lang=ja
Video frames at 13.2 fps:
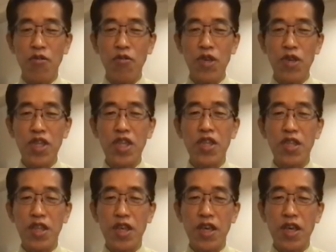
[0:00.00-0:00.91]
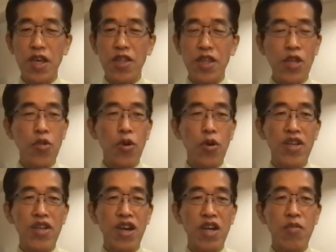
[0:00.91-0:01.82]
これを意識して、ちゃんと
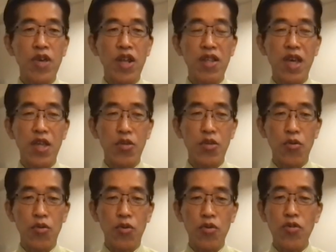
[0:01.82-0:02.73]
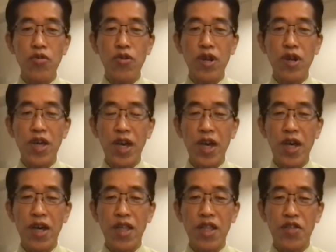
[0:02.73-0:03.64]
改革もやらないとという考
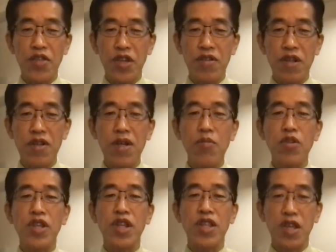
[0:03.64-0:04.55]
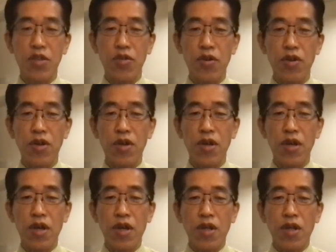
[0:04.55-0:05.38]
えになってくれるかもしれないと。だ